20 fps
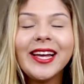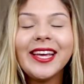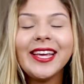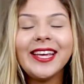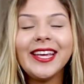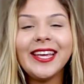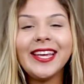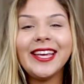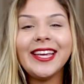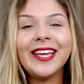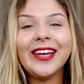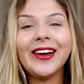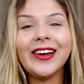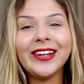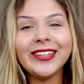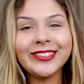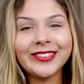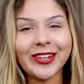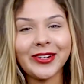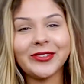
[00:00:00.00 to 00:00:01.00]
E
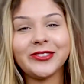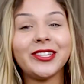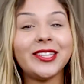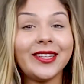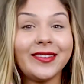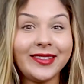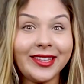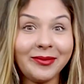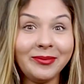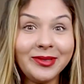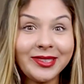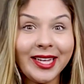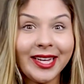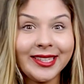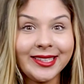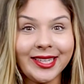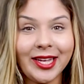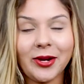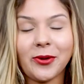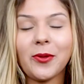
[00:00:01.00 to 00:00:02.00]
olha só, já tá até me
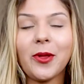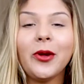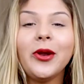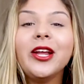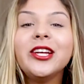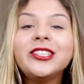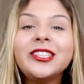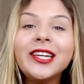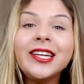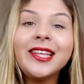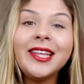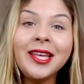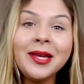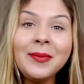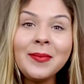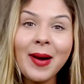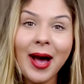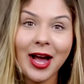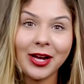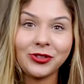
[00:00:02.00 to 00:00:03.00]
esquecendo. Eu deixei aqui
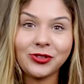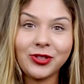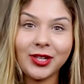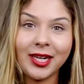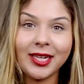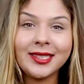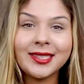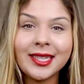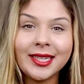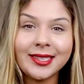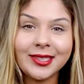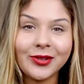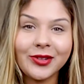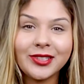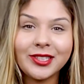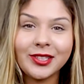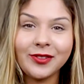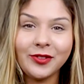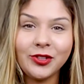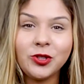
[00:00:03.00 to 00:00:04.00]
embaixo na descrição
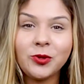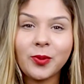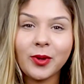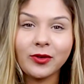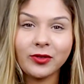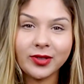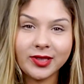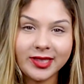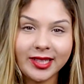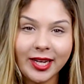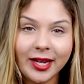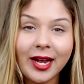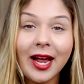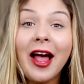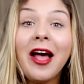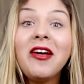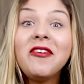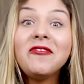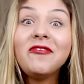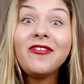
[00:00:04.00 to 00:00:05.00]
desse vídeo pra você
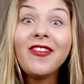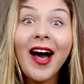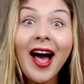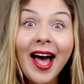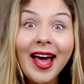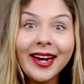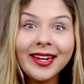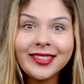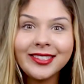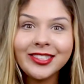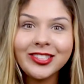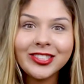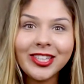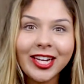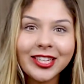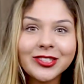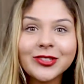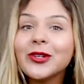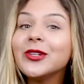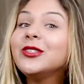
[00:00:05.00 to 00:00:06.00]
várias
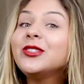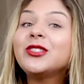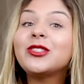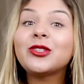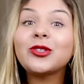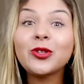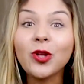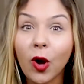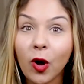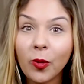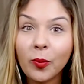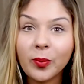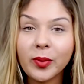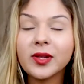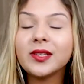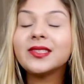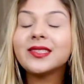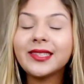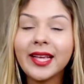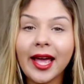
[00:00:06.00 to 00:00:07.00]
indicações top,
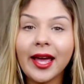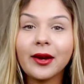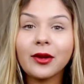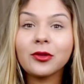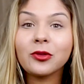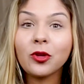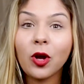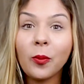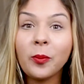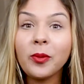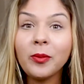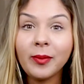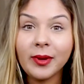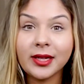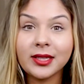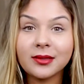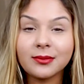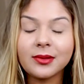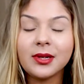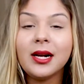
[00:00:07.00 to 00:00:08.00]
sério, top
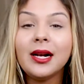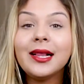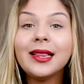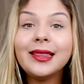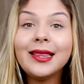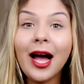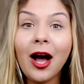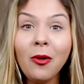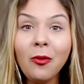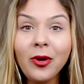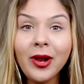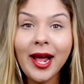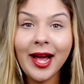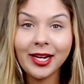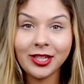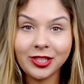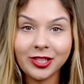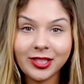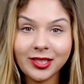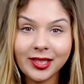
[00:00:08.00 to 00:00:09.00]
mesmo. Dá uma
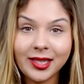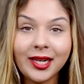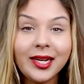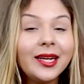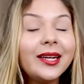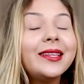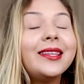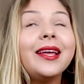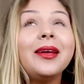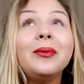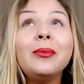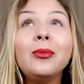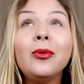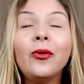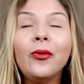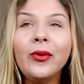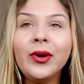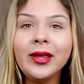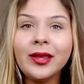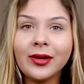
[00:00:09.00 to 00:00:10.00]
olhadinha, tem
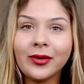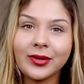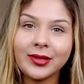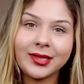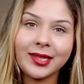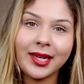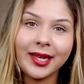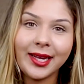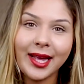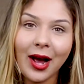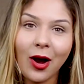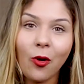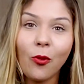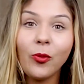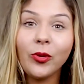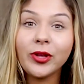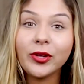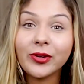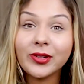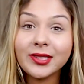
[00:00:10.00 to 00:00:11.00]
muita coisa legal,
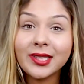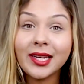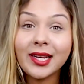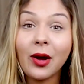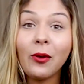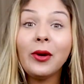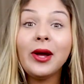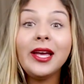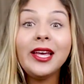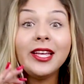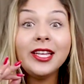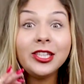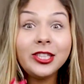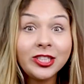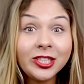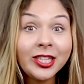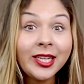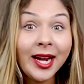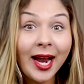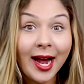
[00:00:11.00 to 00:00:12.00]
muita coisa legal e
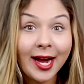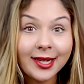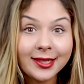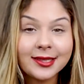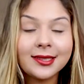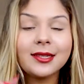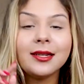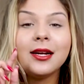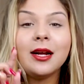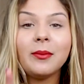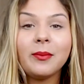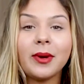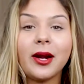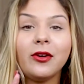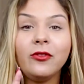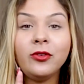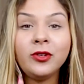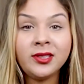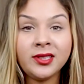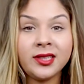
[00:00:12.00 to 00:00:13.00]
de graça
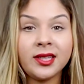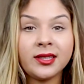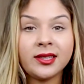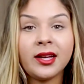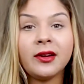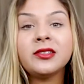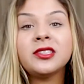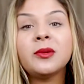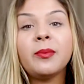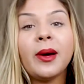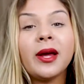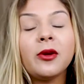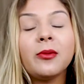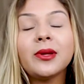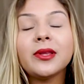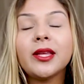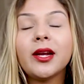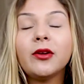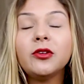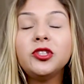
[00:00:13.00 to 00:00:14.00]
pra você, tá? Eu separei um
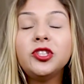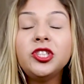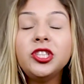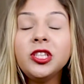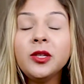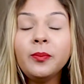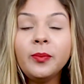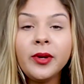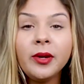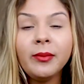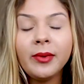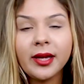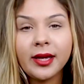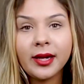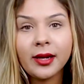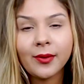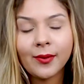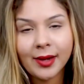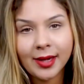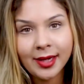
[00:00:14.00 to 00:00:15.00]
material de
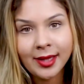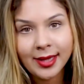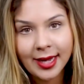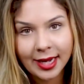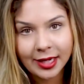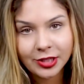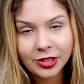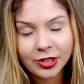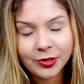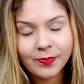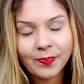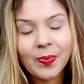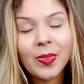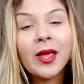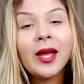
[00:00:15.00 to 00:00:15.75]
primeira qualidade.